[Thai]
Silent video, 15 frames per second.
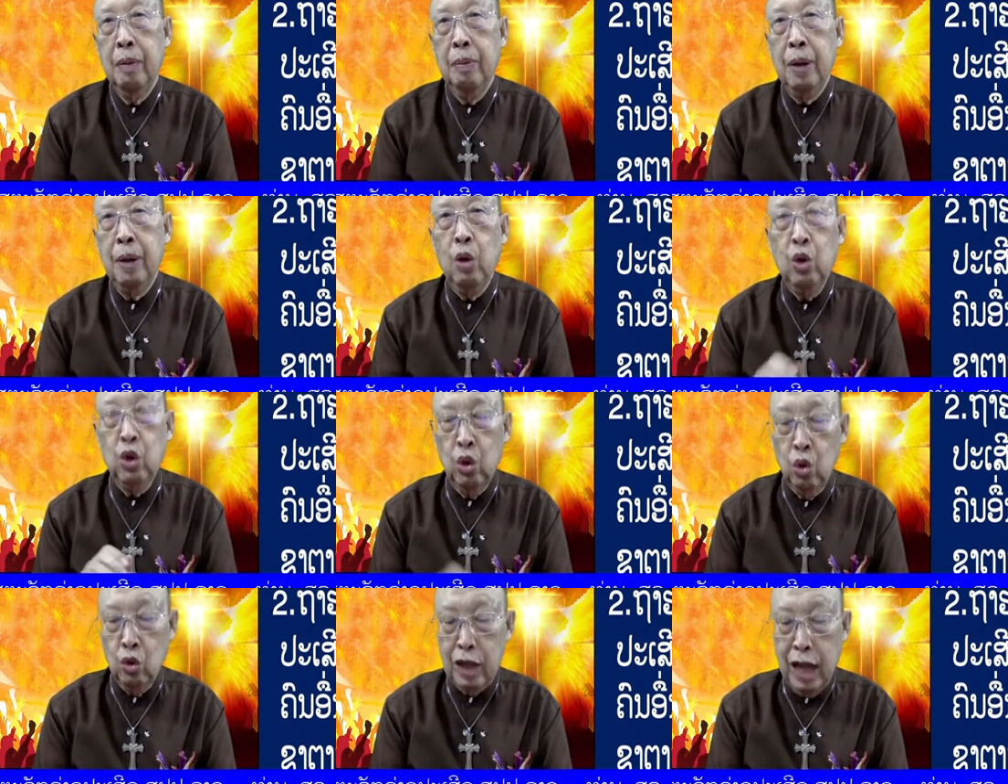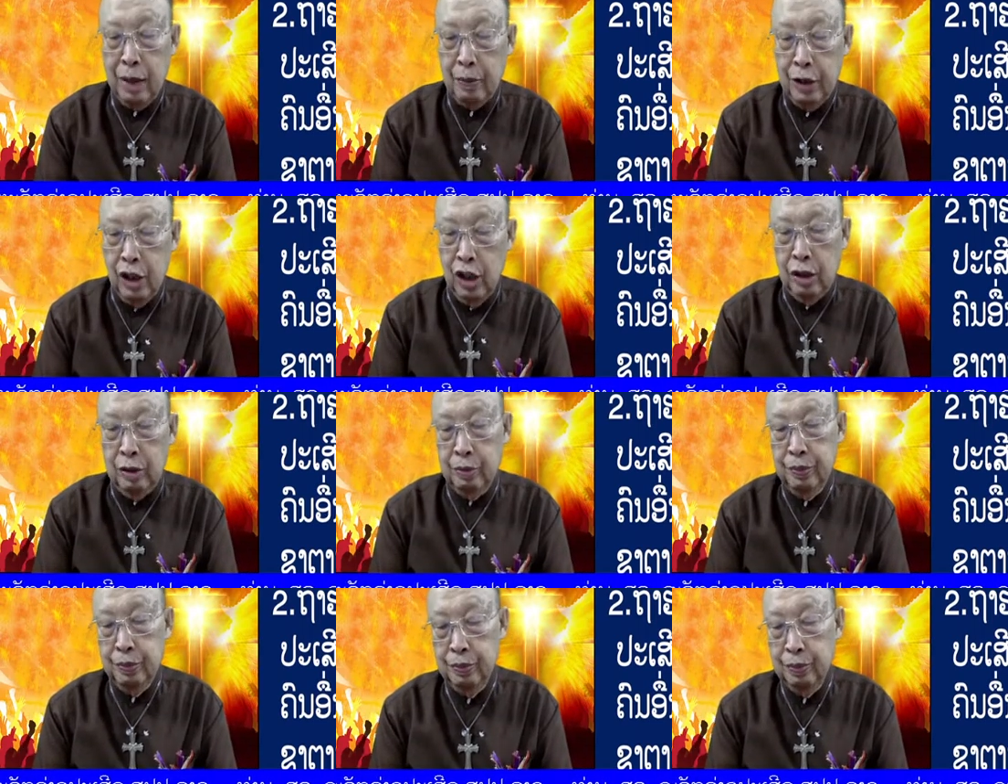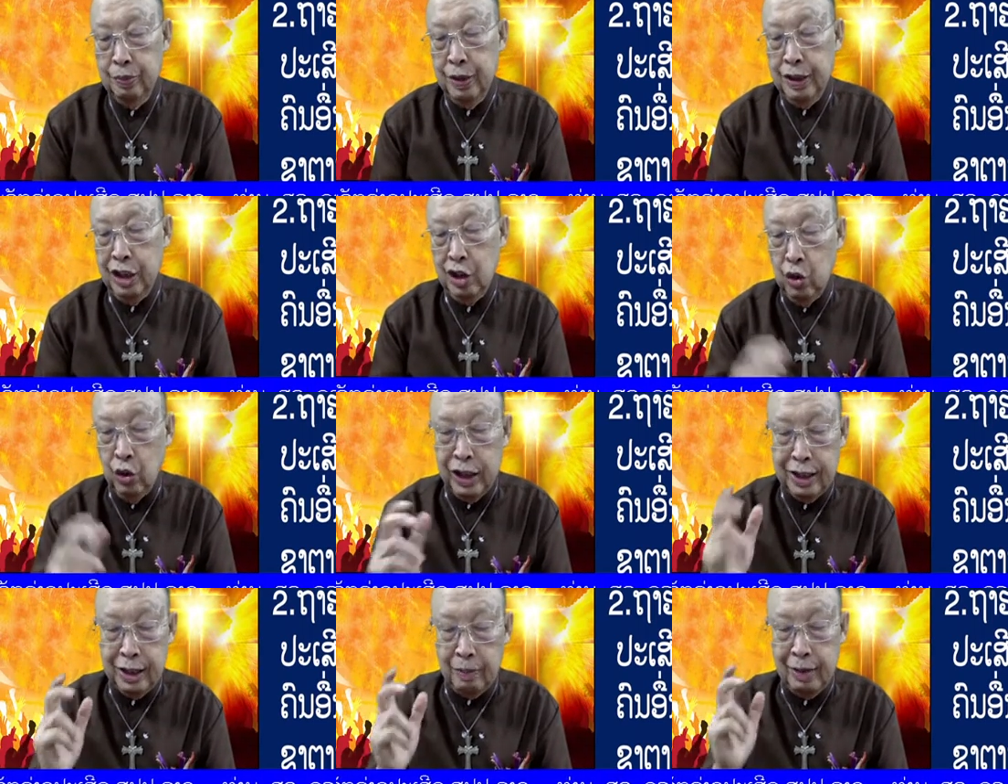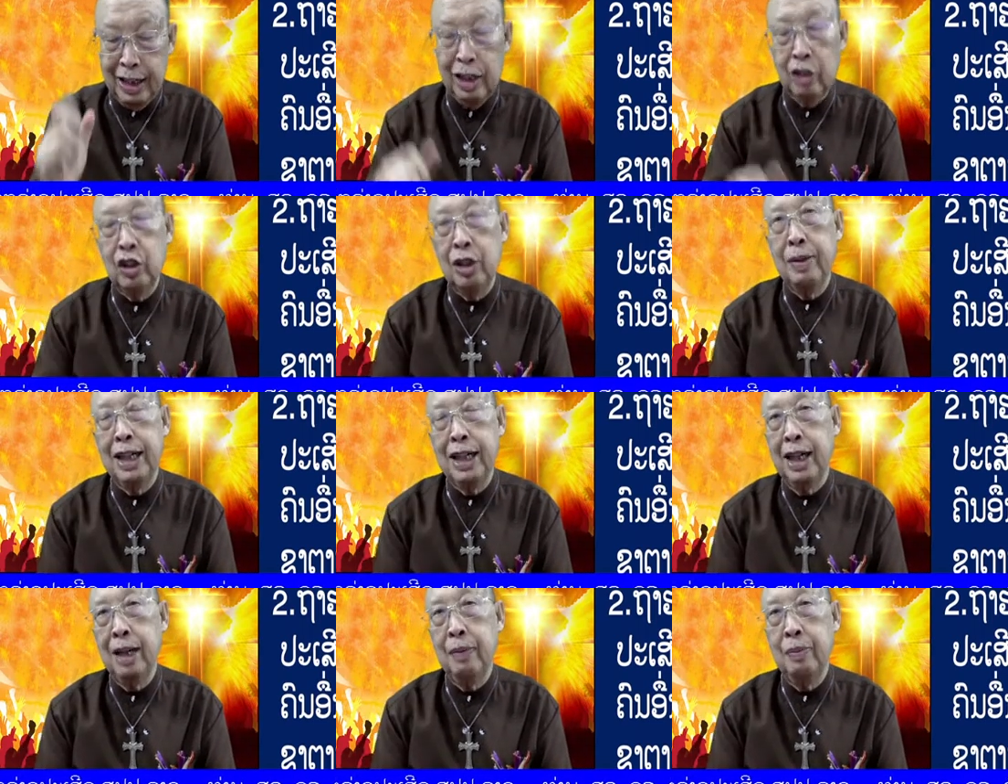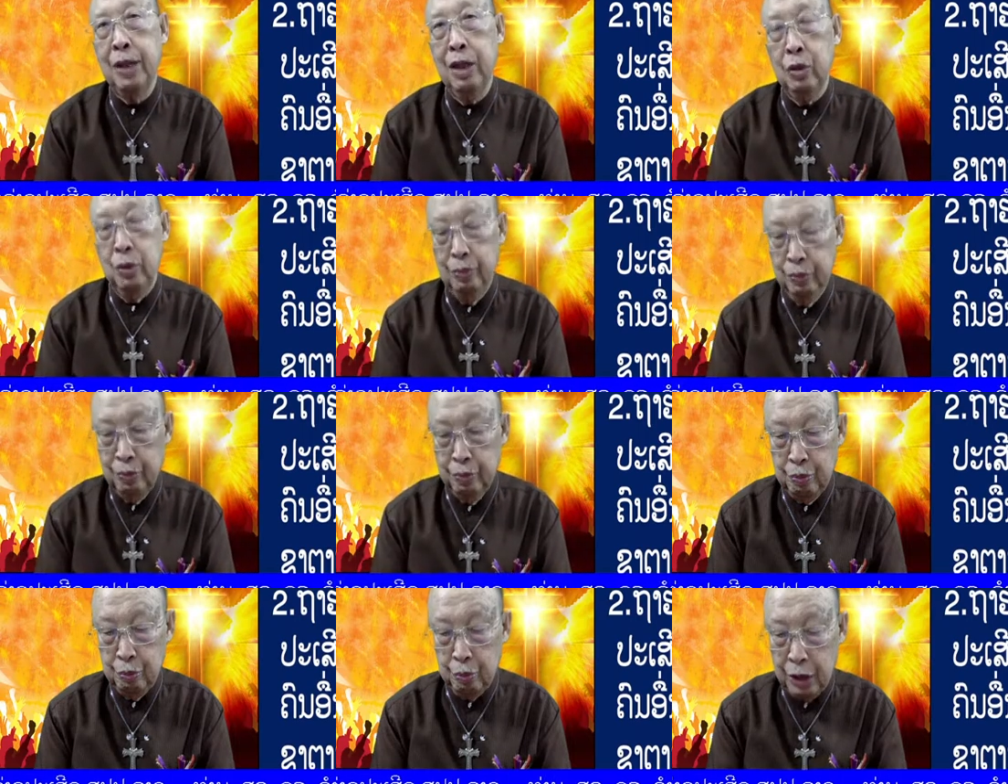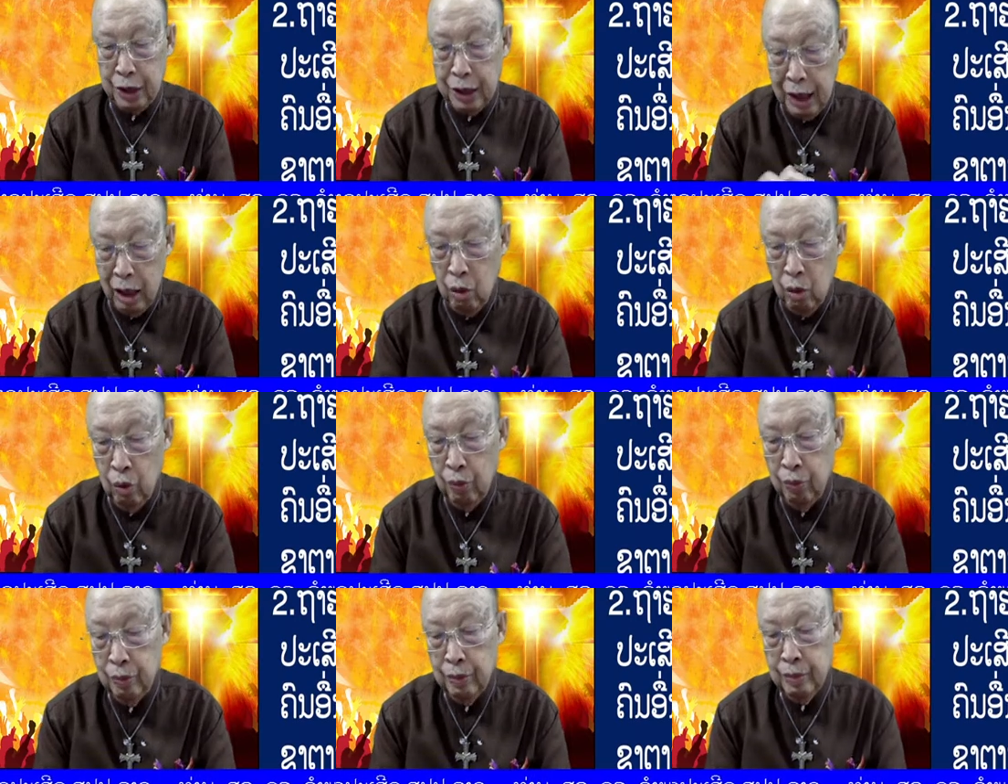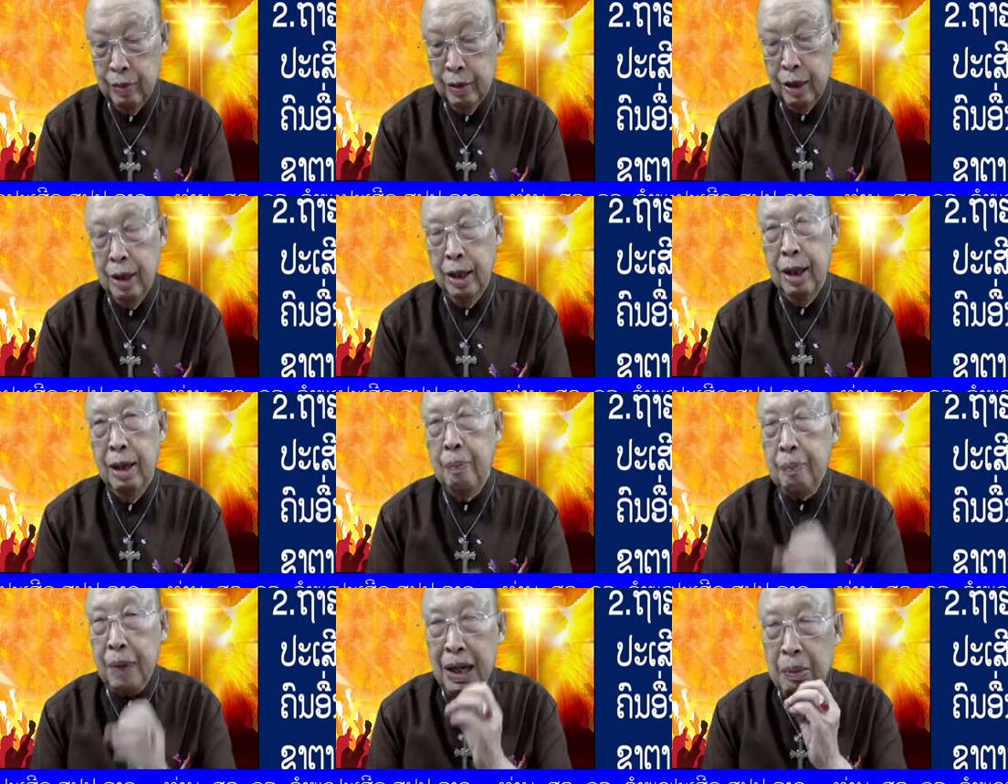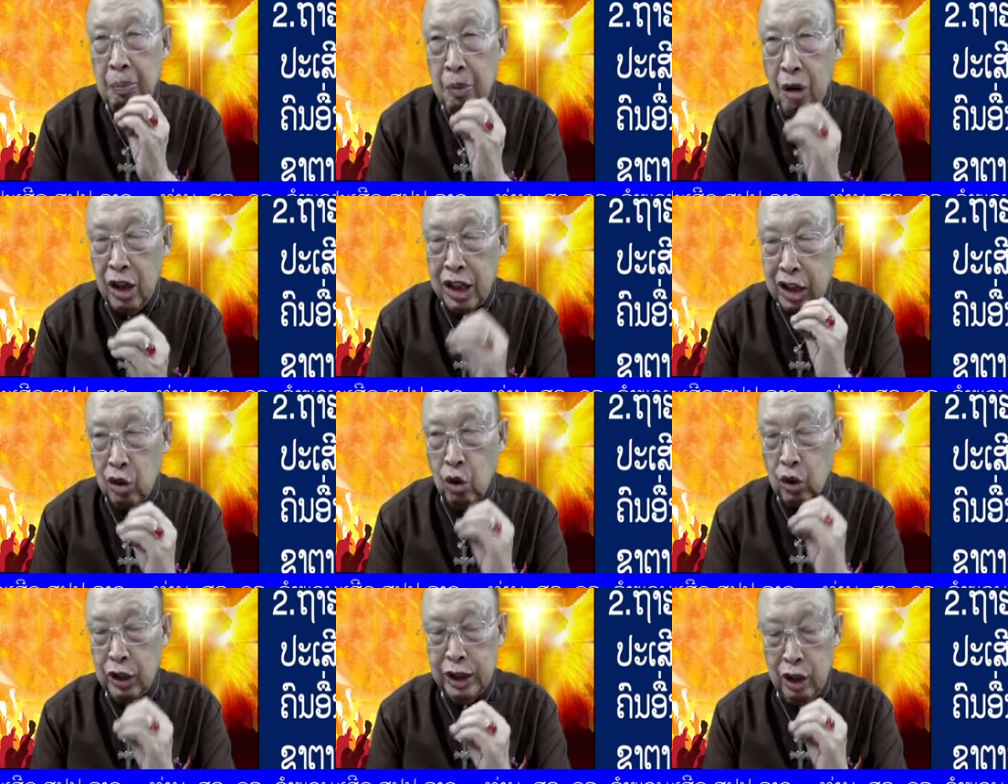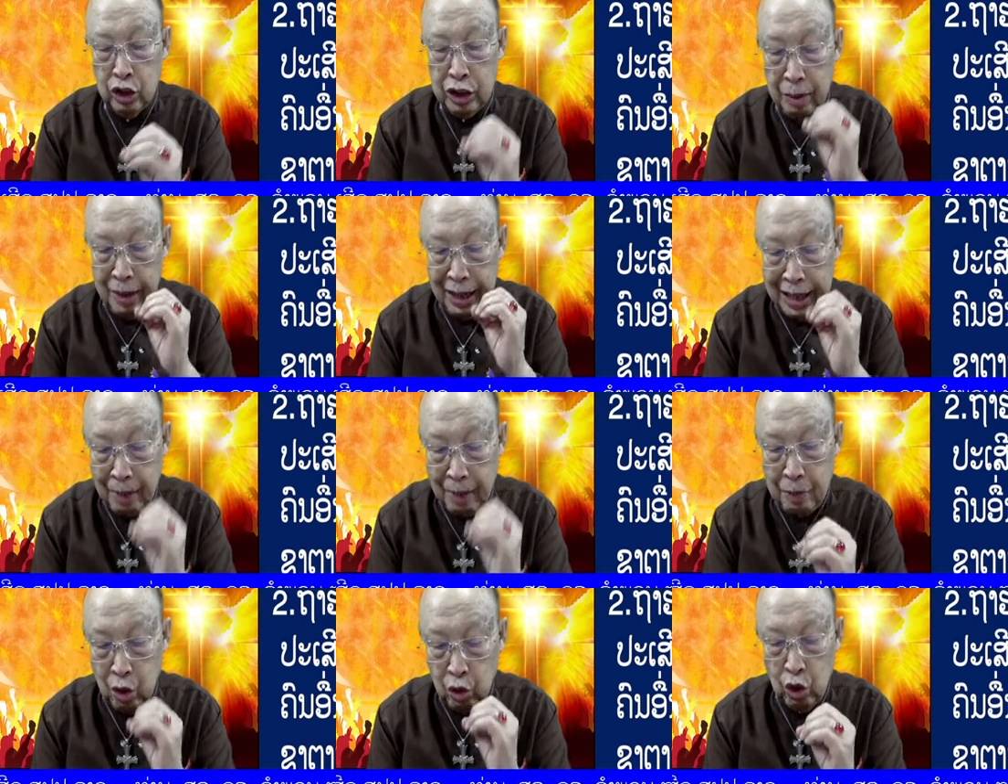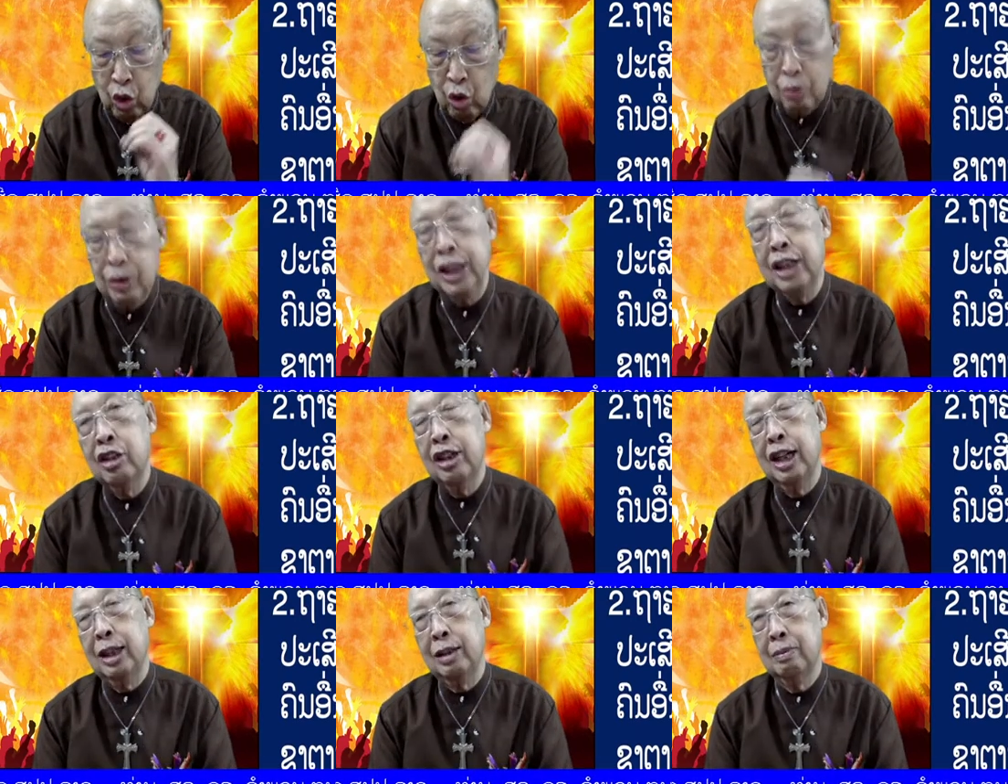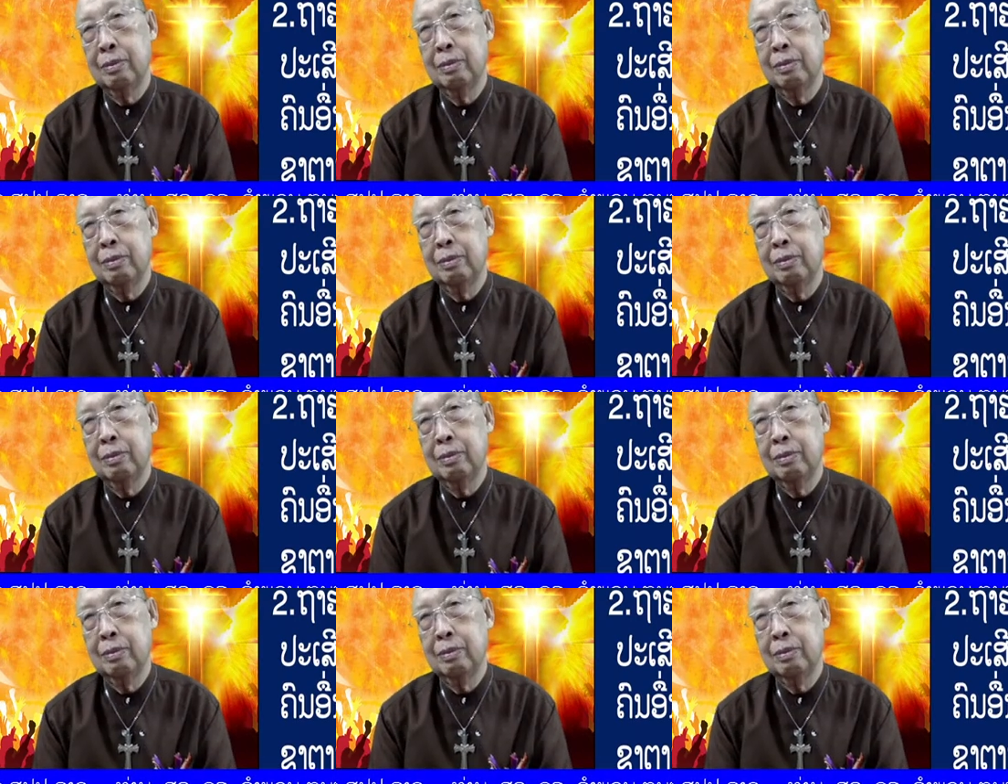พระคุณทุกอย่างพี่น้องพระเยซูเห็นสำเร็จแล้วที่แม่กังเขนเพื่อเขาเพื่อเขาเป็นมรดกที่เขาสามารถรับเอาโดยคุ้มเสือเท่านั้น